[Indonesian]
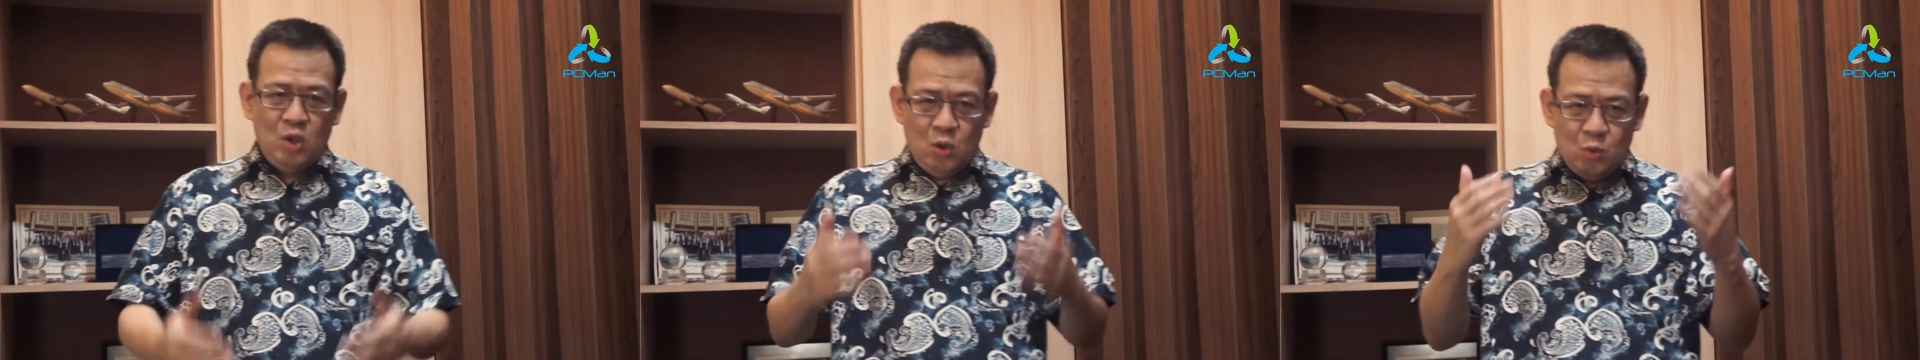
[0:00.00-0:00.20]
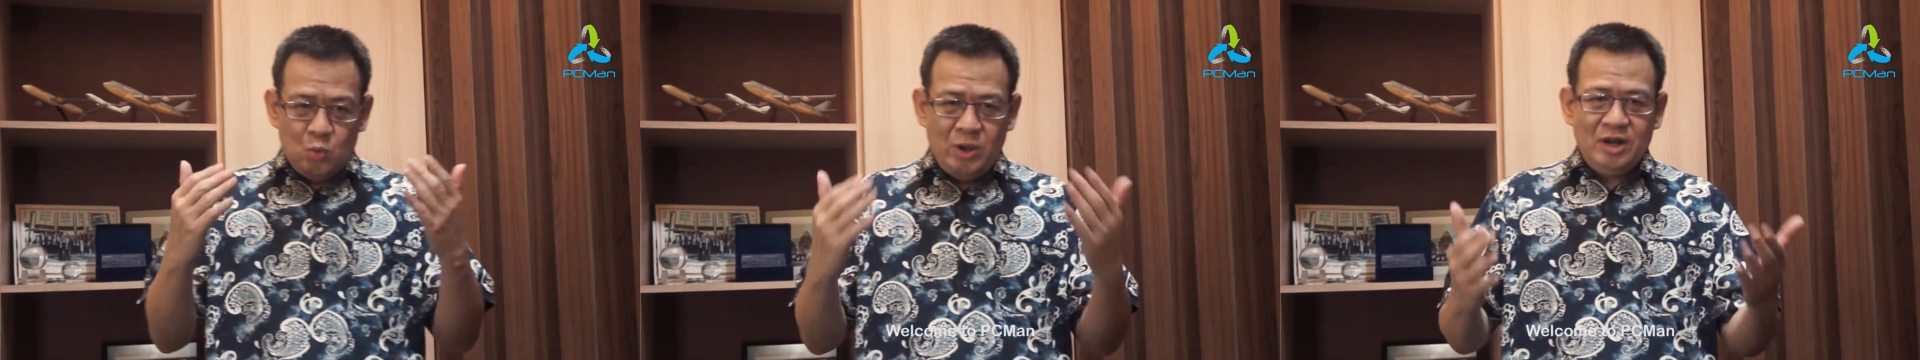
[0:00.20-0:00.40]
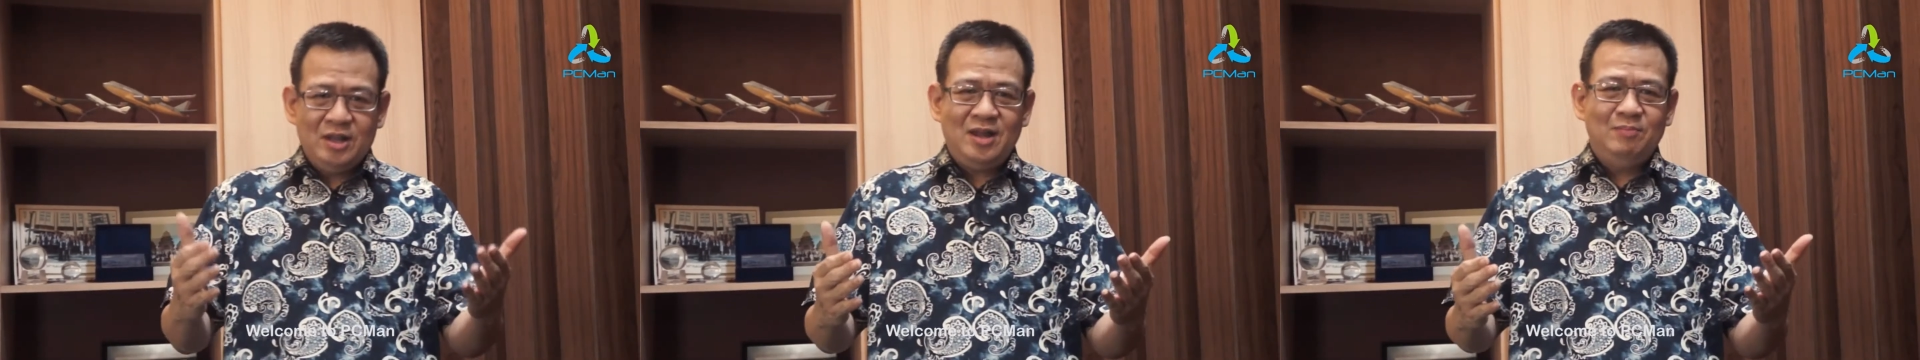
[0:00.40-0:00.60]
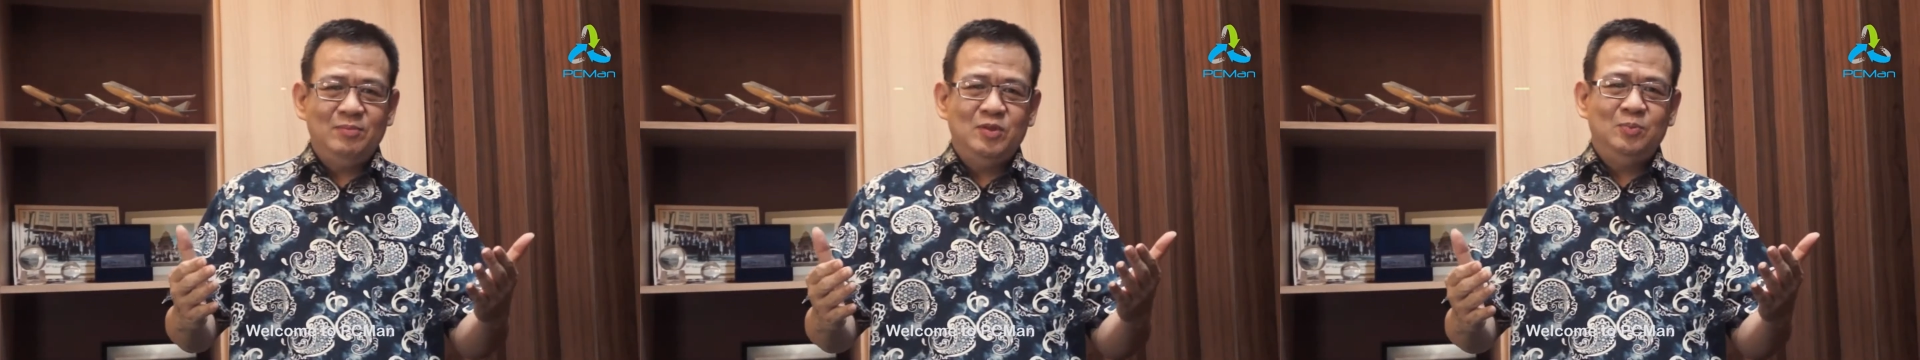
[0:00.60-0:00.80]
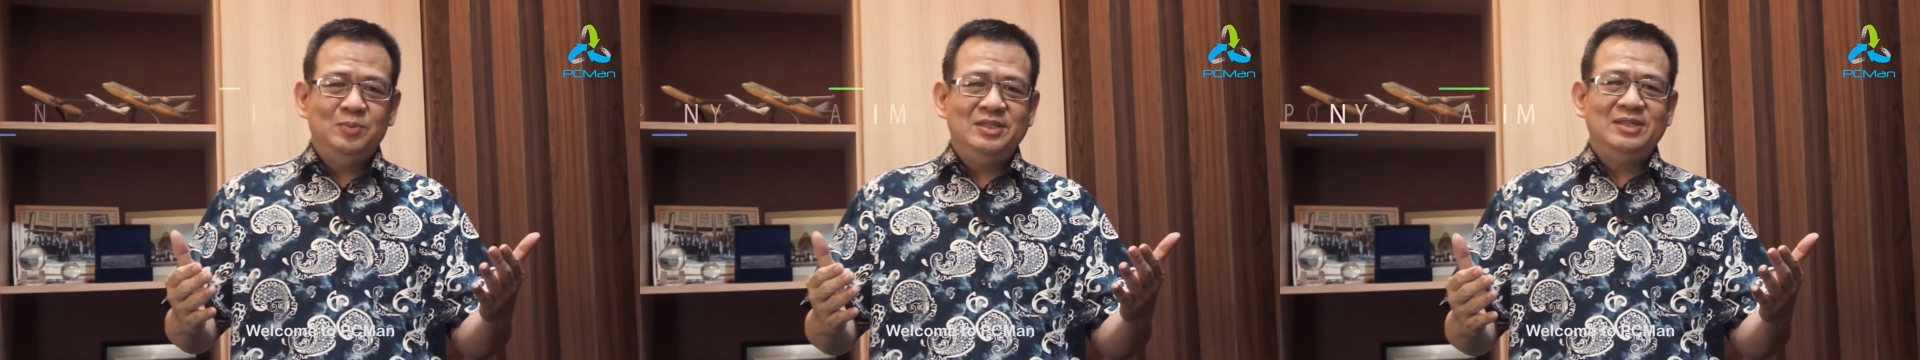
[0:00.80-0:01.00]

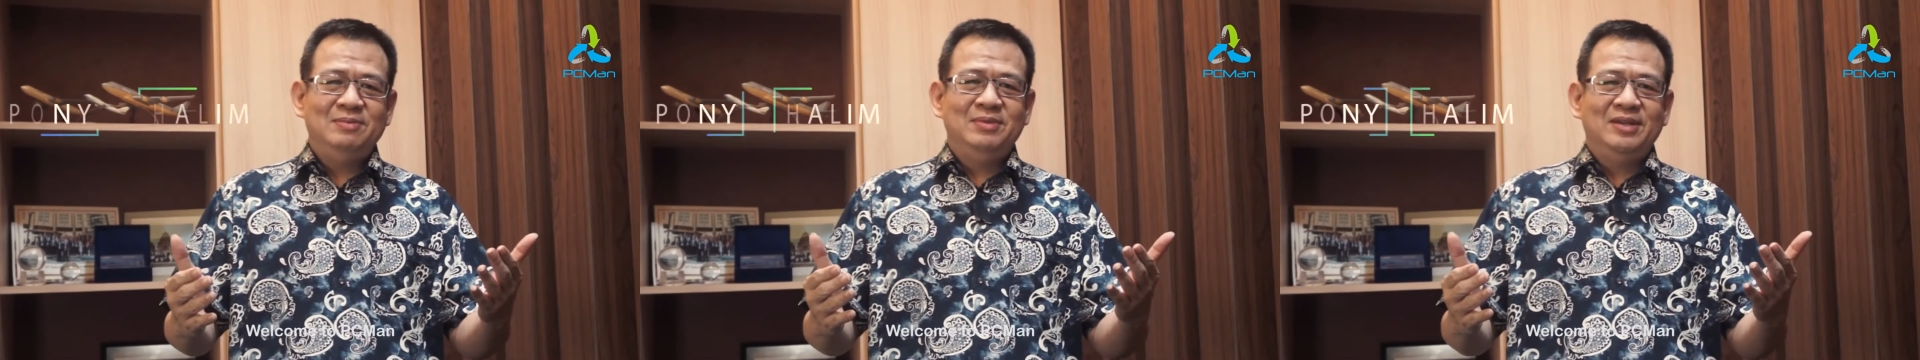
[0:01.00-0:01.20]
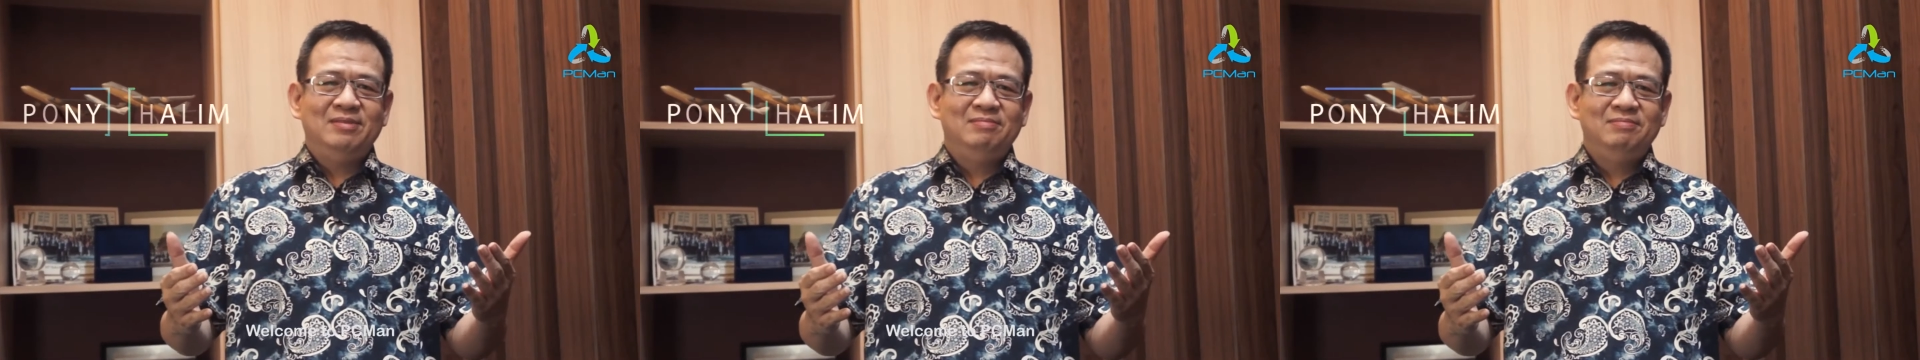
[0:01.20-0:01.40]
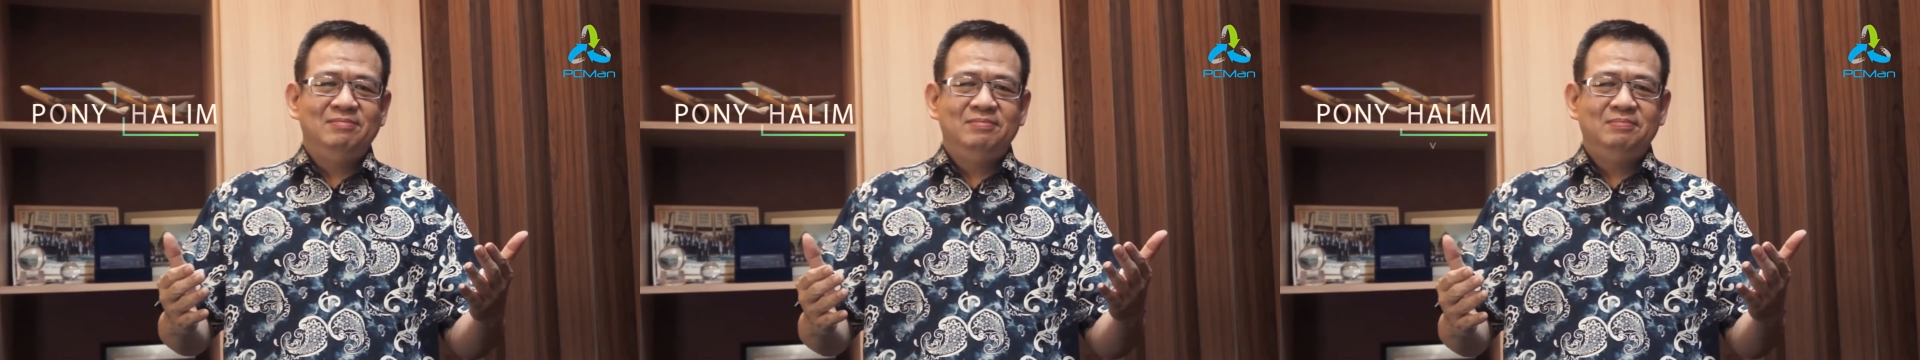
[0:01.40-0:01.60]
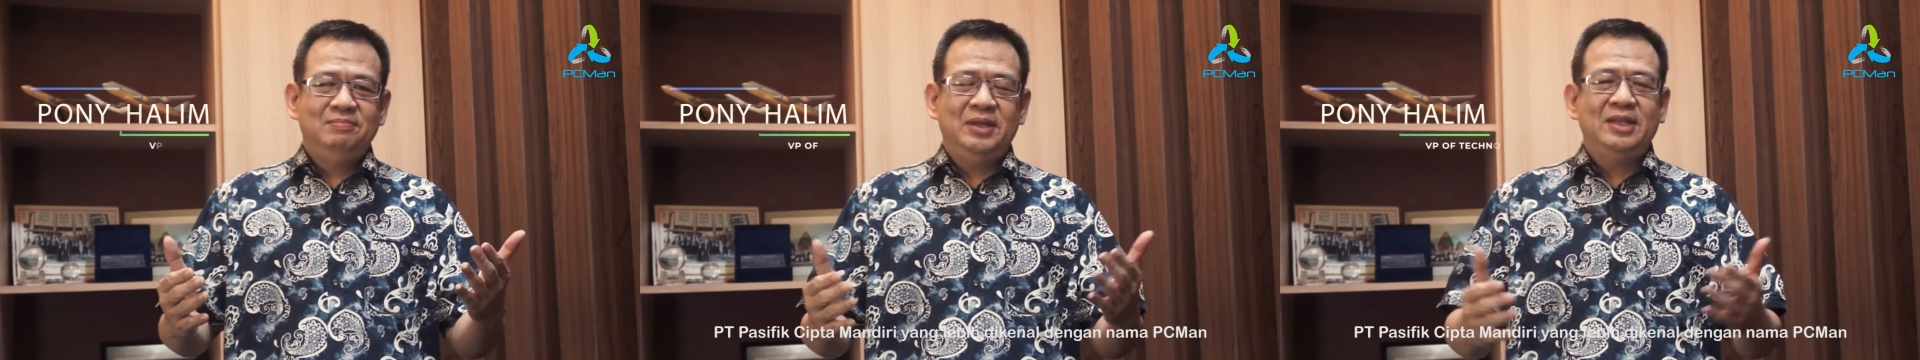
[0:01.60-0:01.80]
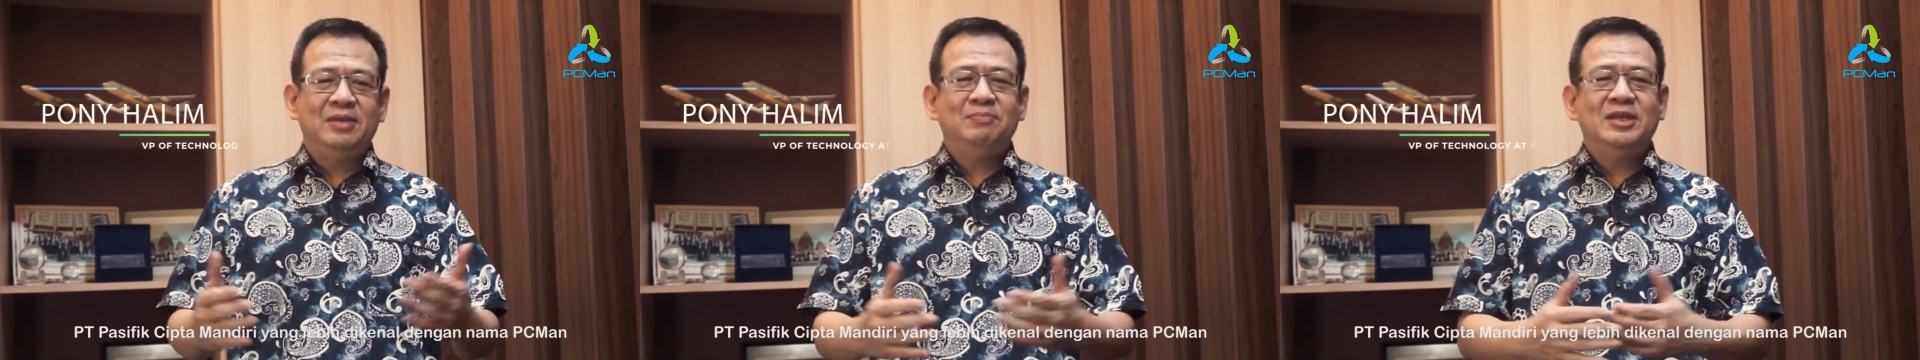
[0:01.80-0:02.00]
Welcome to PC Man. PT